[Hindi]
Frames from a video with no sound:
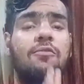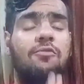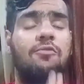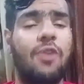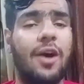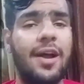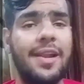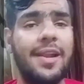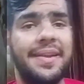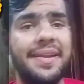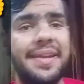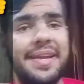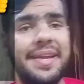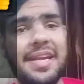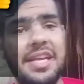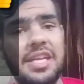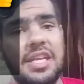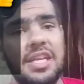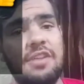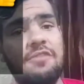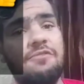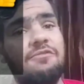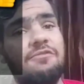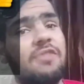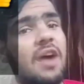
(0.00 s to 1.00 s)
वन
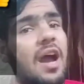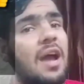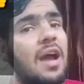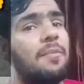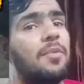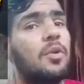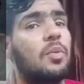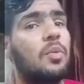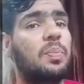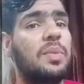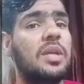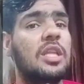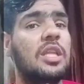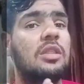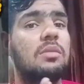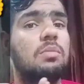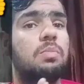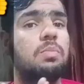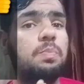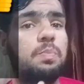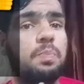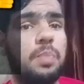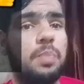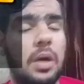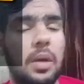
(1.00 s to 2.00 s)
एटी फाइव रुपीज़
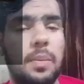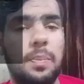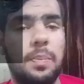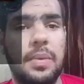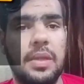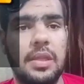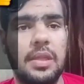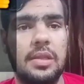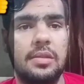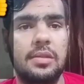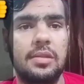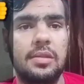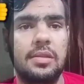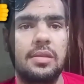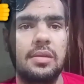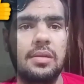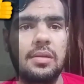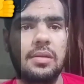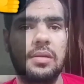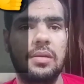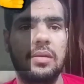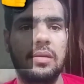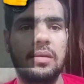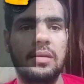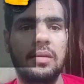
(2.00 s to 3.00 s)
पर पीस
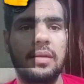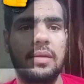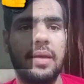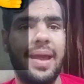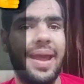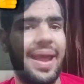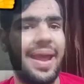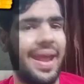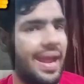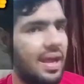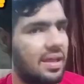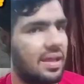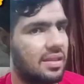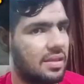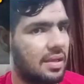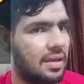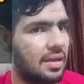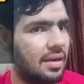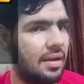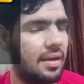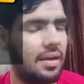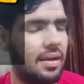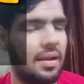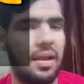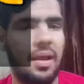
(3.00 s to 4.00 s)

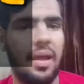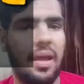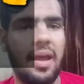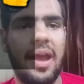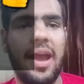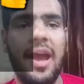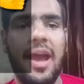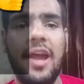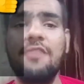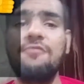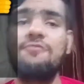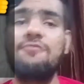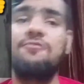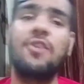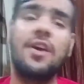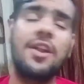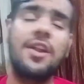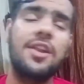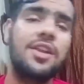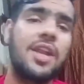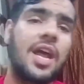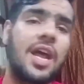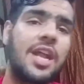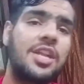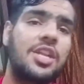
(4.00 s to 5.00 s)
एक्सल एंड
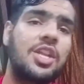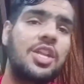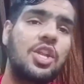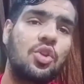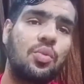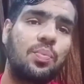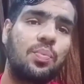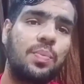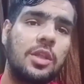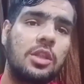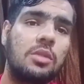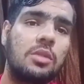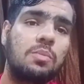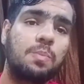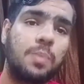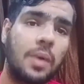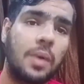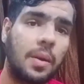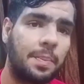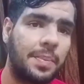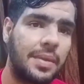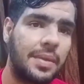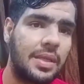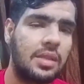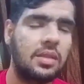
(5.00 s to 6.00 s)
वन नाइन्टी रुपीज़
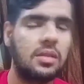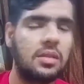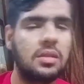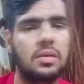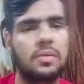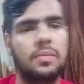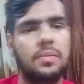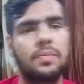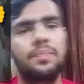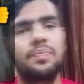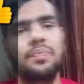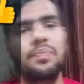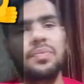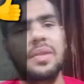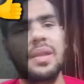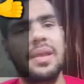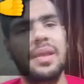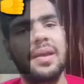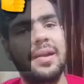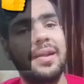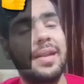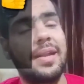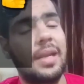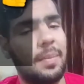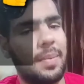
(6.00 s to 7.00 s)
पर पीस
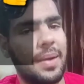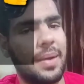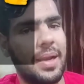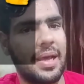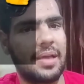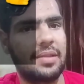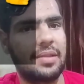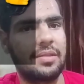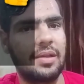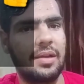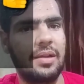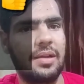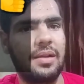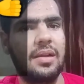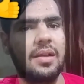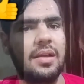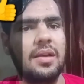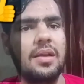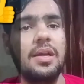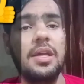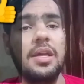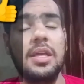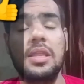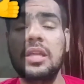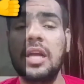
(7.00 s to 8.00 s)
डबल एक्सल
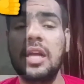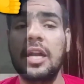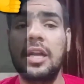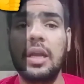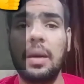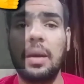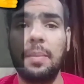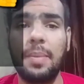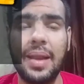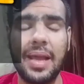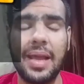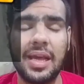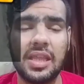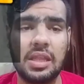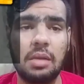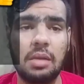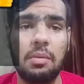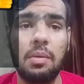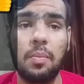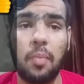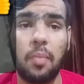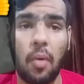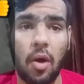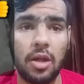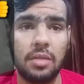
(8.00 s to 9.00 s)
इसका डबल एक्सल
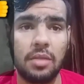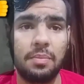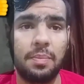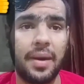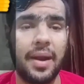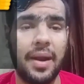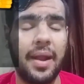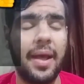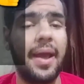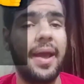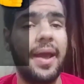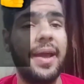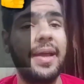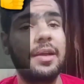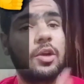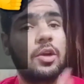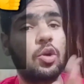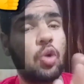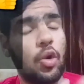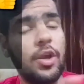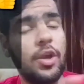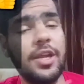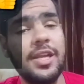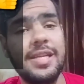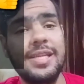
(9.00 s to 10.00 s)
भी बहुत बड़ा है
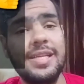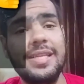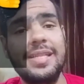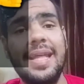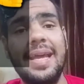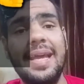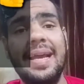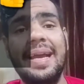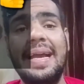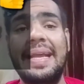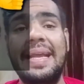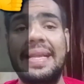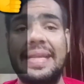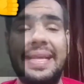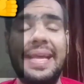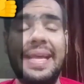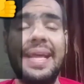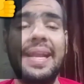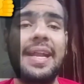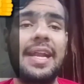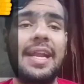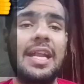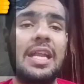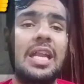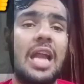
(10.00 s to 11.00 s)
कोई नहीं देगा ये
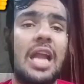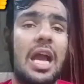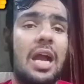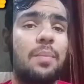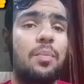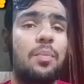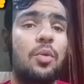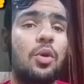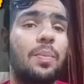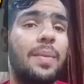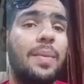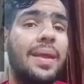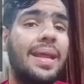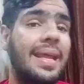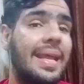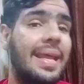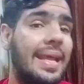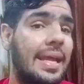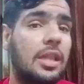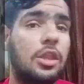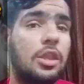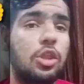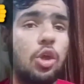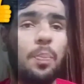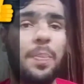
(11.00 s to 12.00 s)
रेट नागपुर में
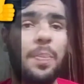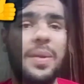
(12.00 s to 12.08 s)
एक